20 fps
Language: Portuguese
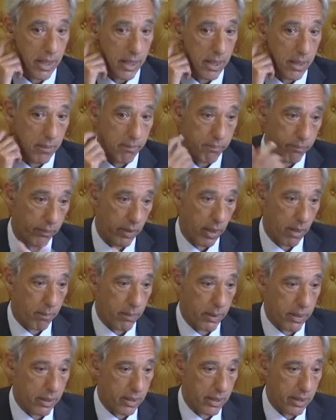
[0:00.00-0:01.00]
Ehm, a
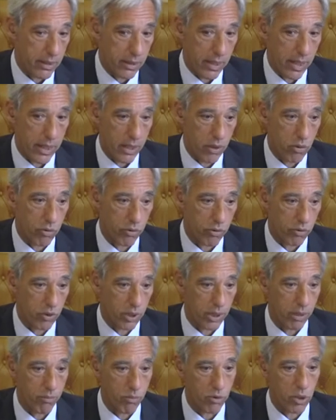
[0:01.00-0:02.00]
partir daí
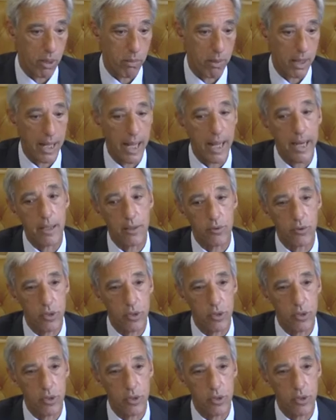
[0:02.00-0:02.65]
conseguimos trabalhar